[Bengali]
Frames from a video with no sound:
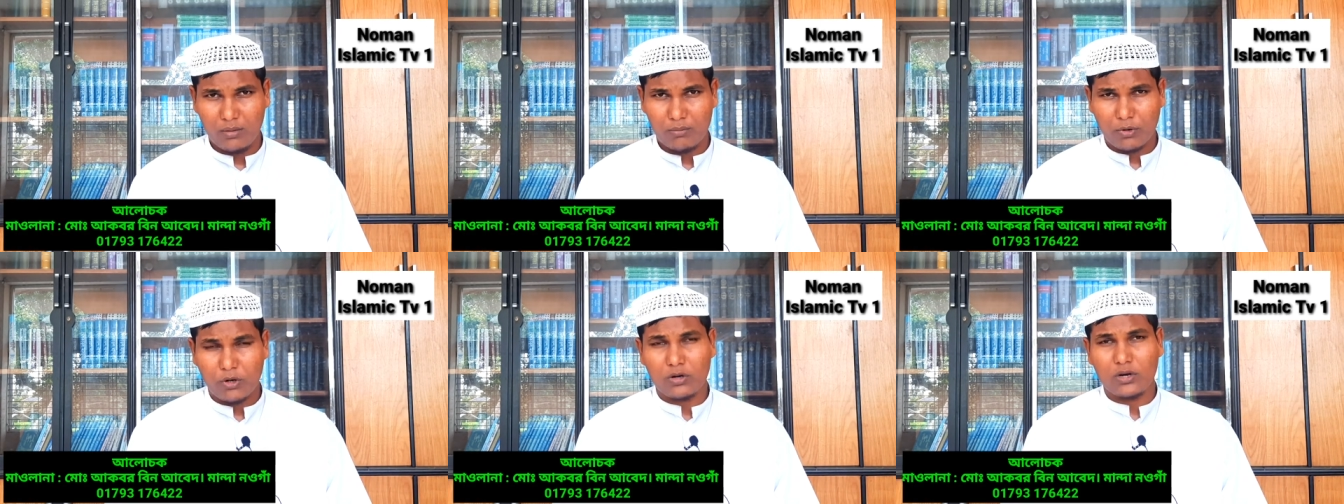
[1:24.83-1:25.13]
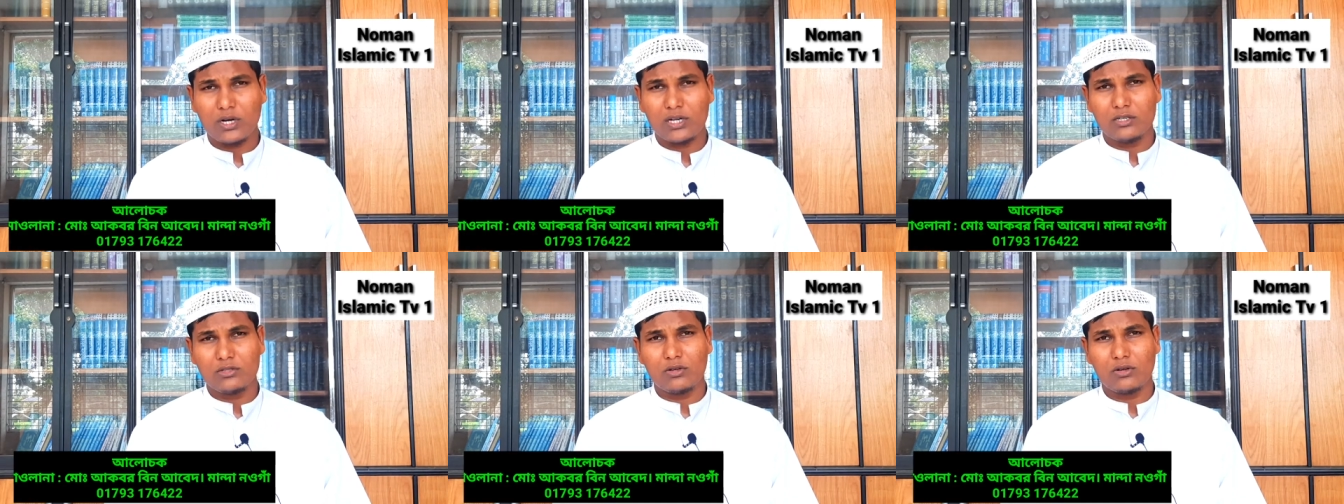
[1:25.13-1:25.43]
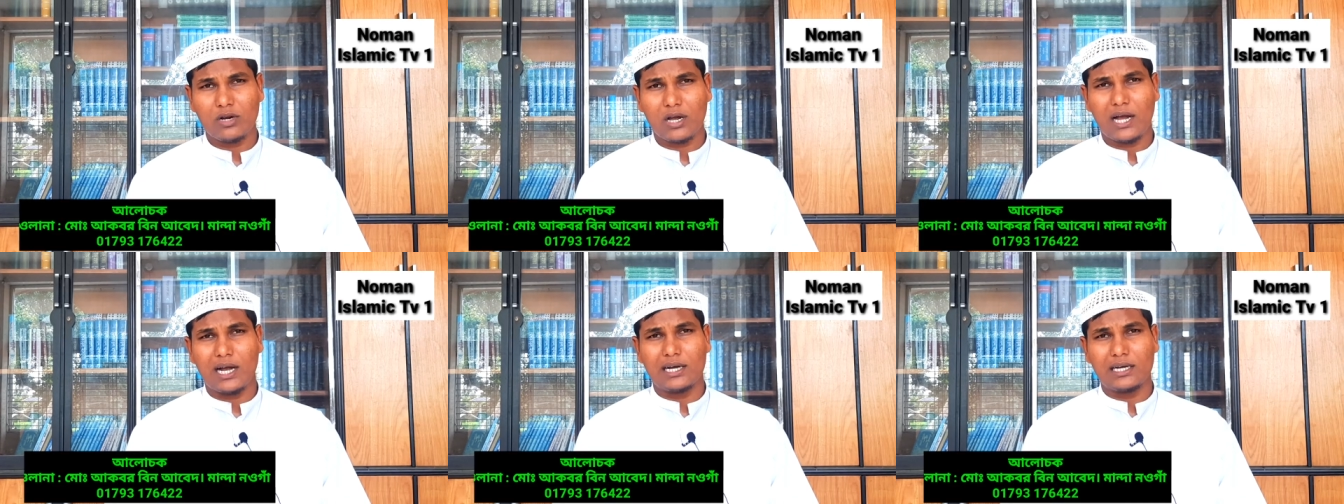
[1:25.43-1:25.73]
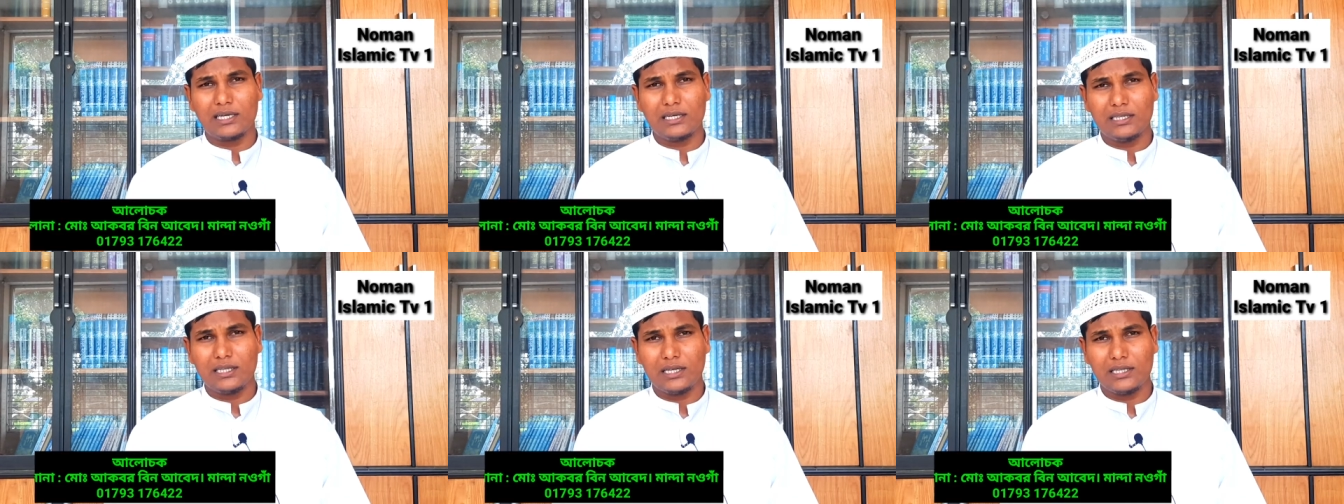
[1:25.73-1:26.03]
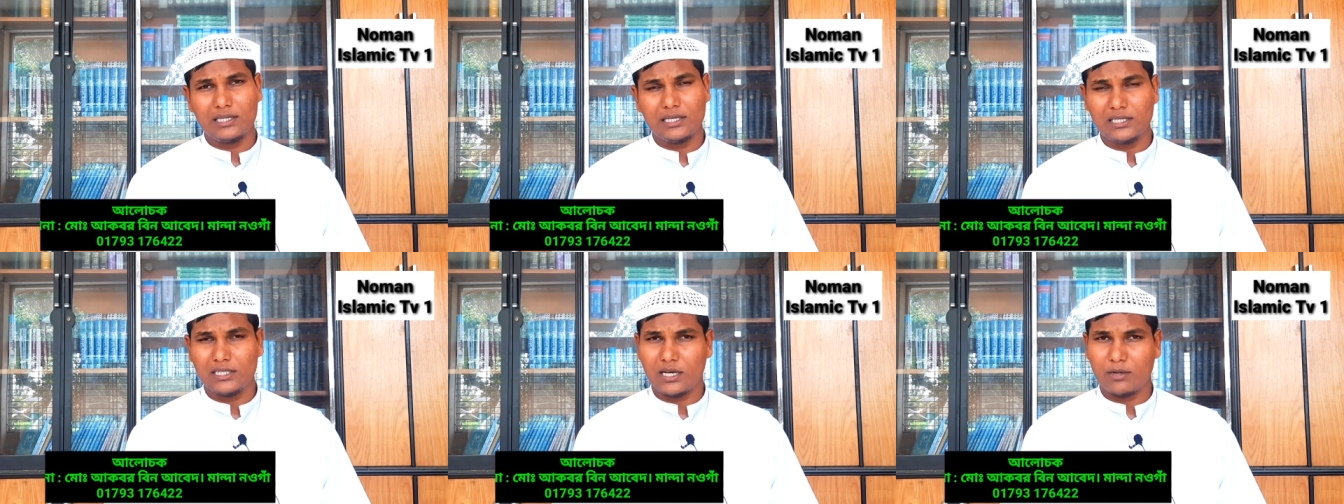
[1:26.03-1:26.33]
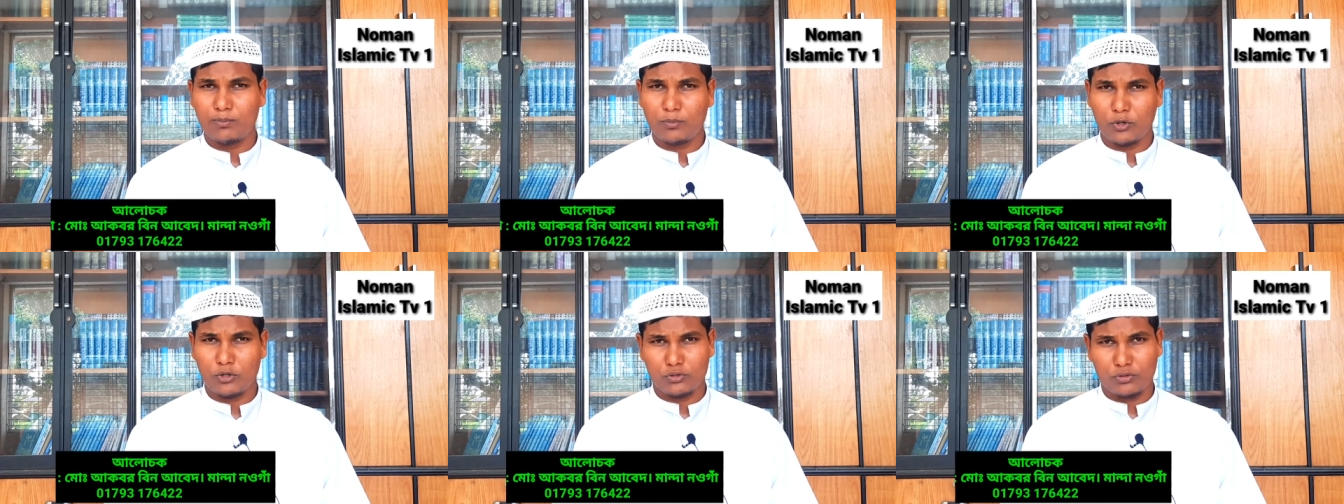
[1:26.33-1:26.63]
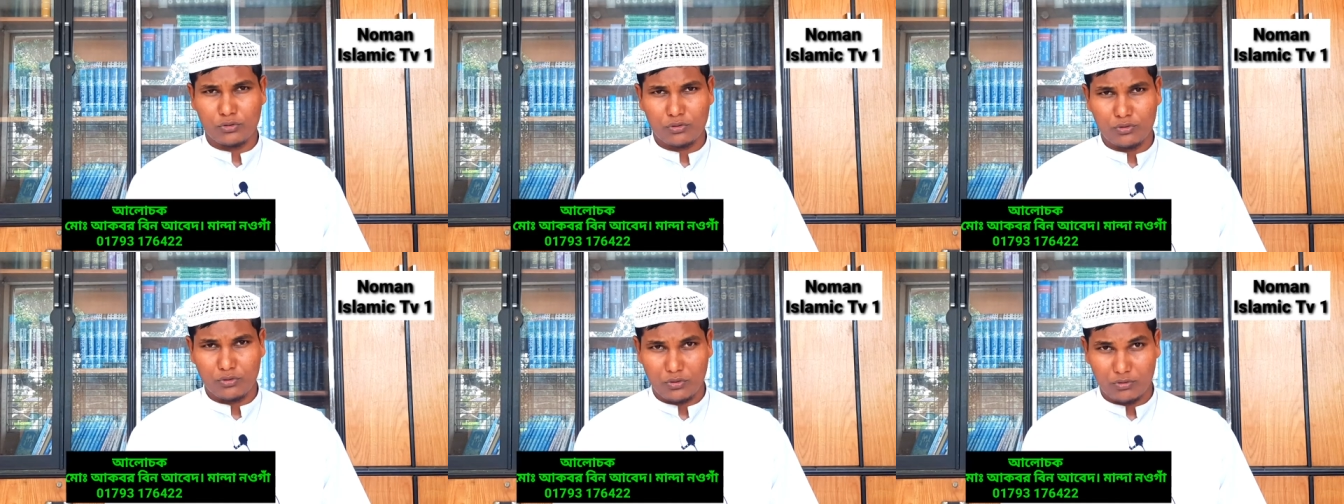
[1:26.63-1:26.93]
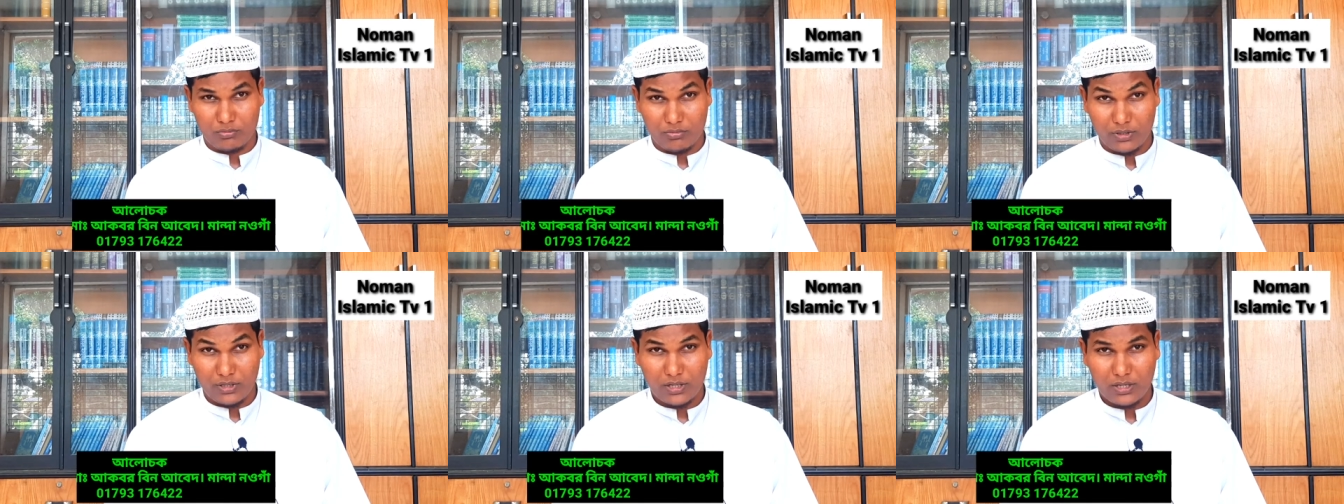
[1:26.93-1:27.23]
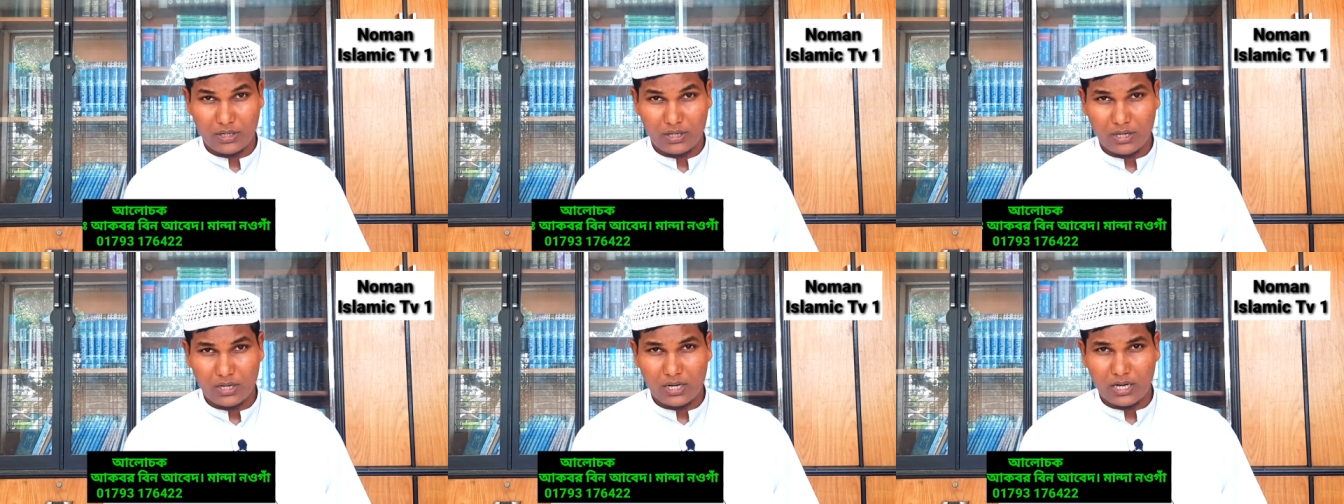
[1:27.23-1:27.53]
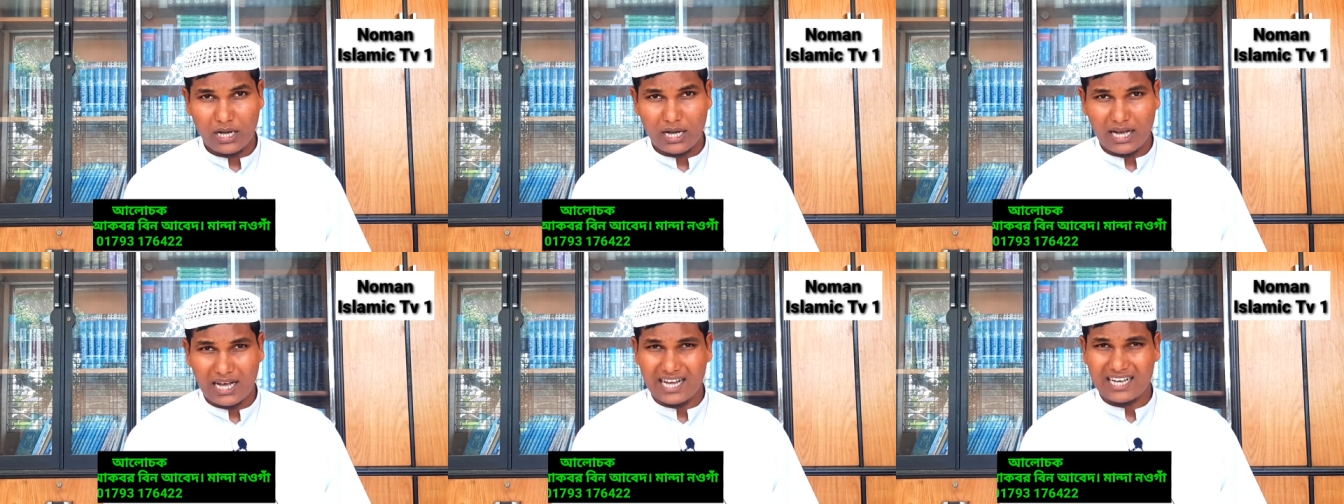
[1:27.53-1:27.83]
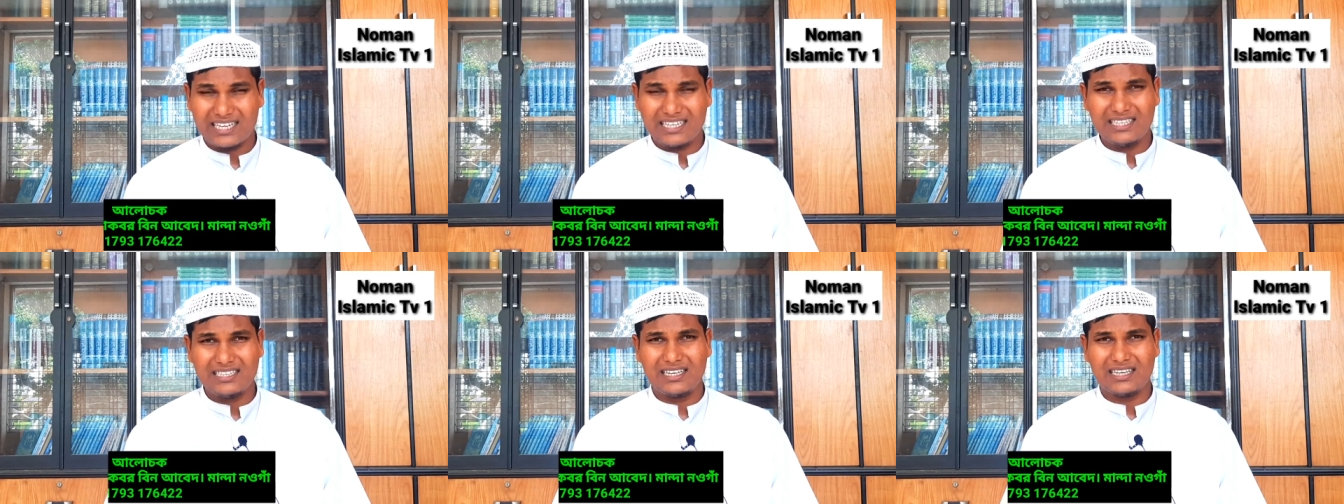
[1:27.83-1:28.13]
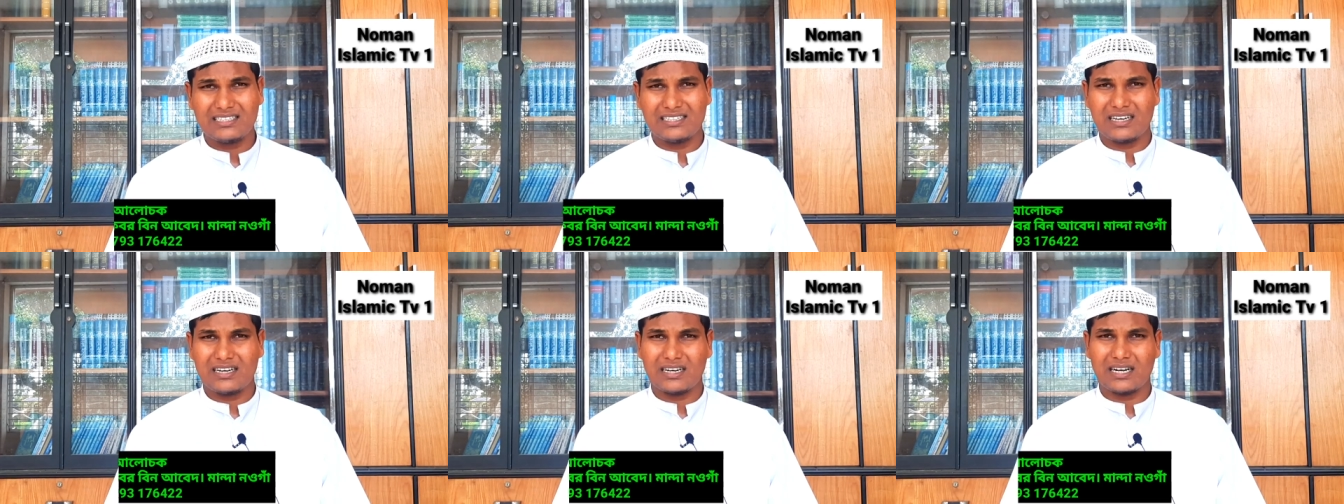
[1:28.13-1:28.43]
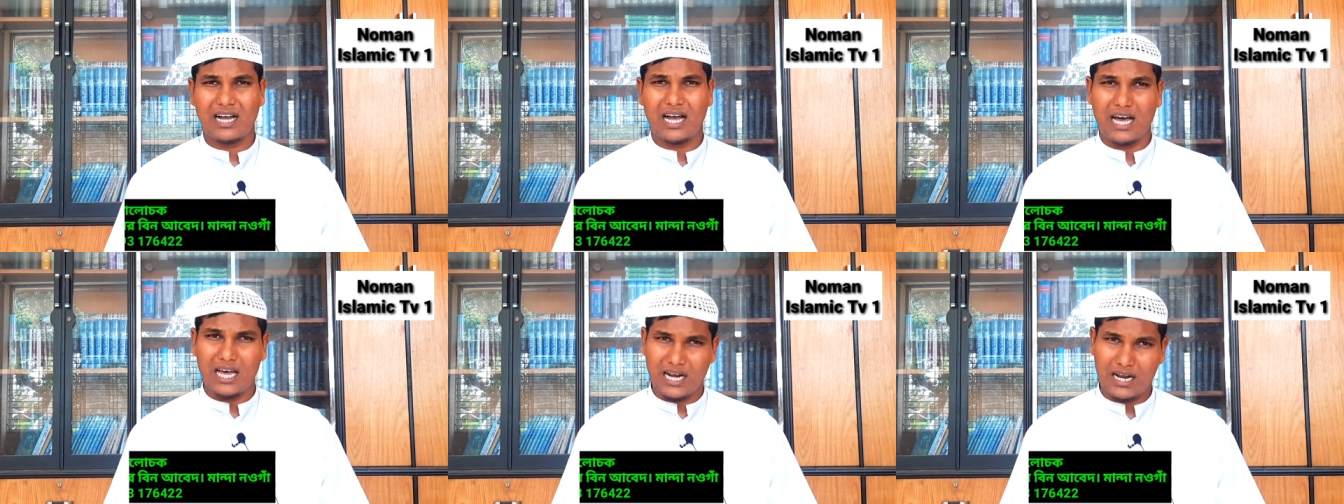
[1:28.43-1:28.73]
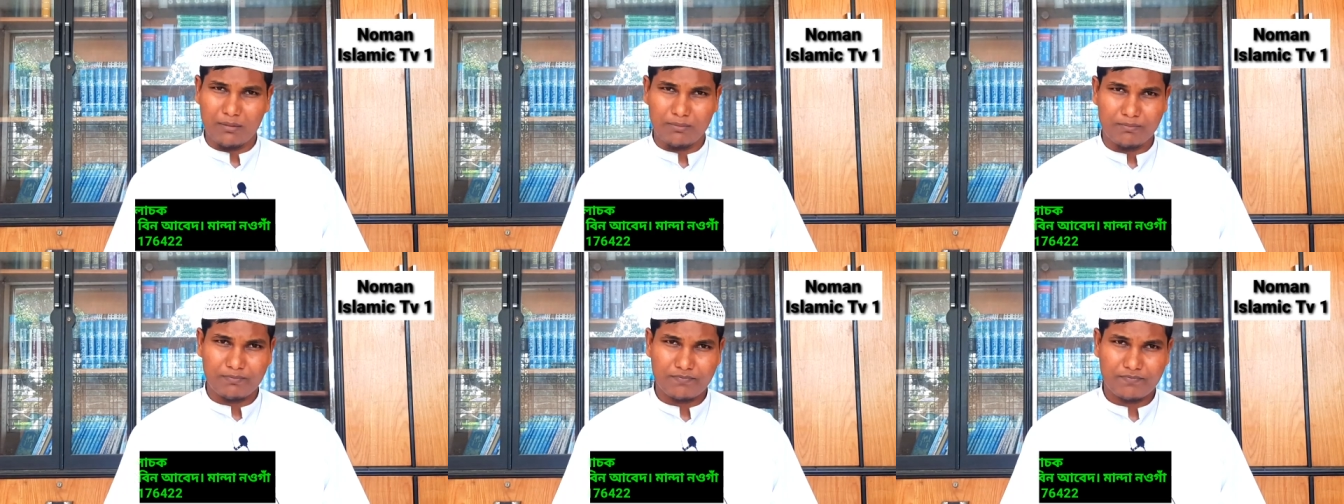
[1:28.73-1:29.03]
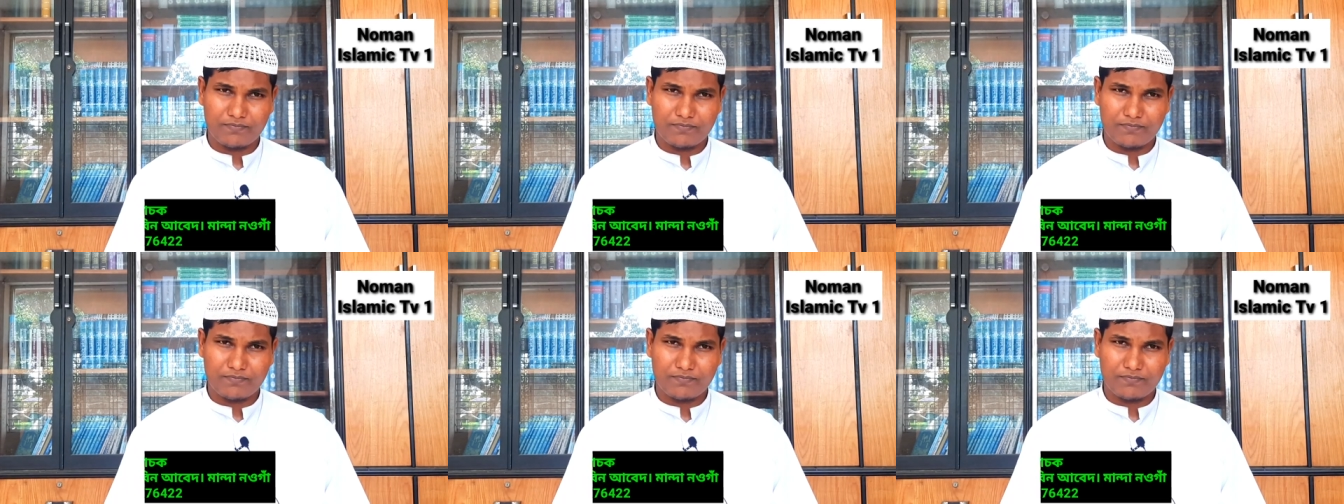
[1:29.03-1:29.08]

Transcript: প্রক্ষান্তর আকিদাতে যার পচন ধরবে আকিদা যার খারাপ